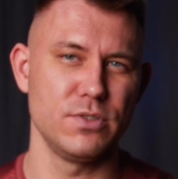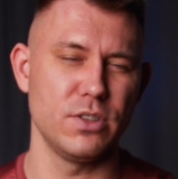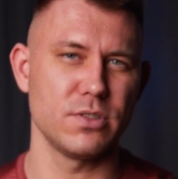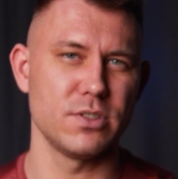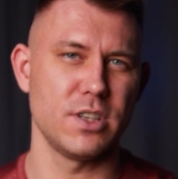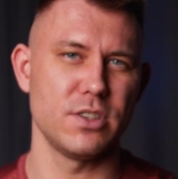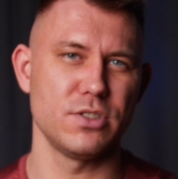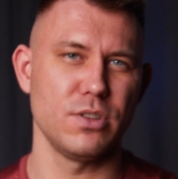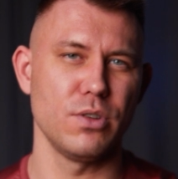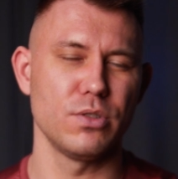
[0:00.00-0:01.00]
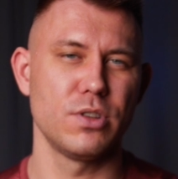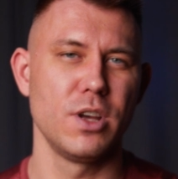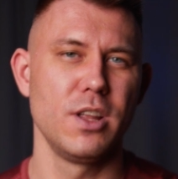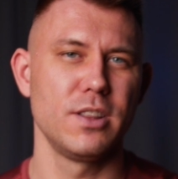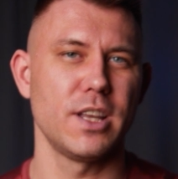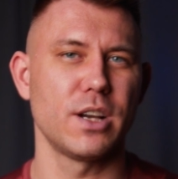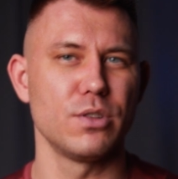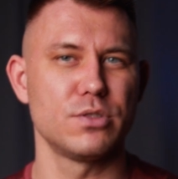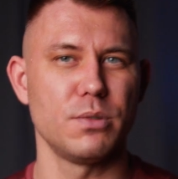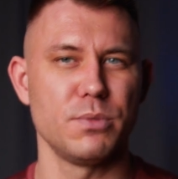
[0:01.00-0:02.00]
wszystko zależy od
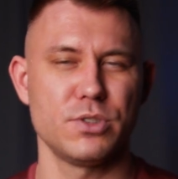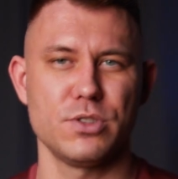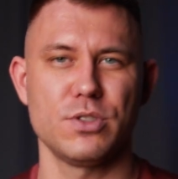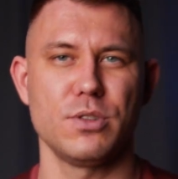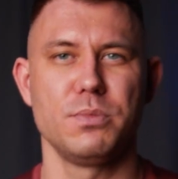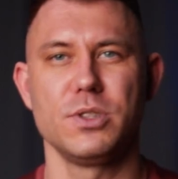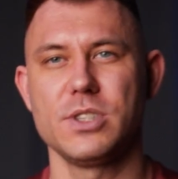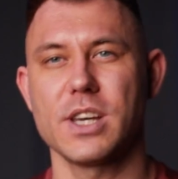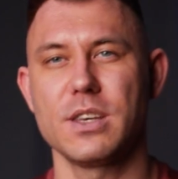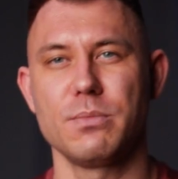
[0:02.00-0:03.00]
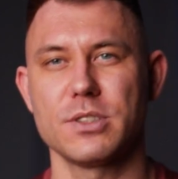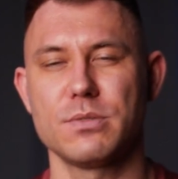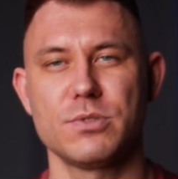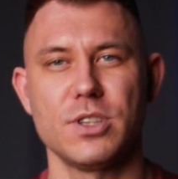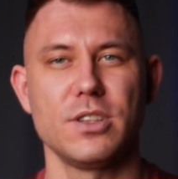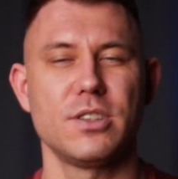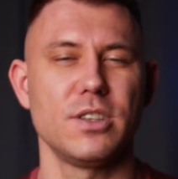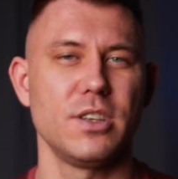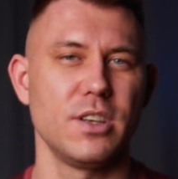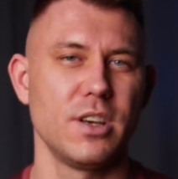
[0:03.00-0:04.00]
tego, co możesz robić, jaki masz sprzęt i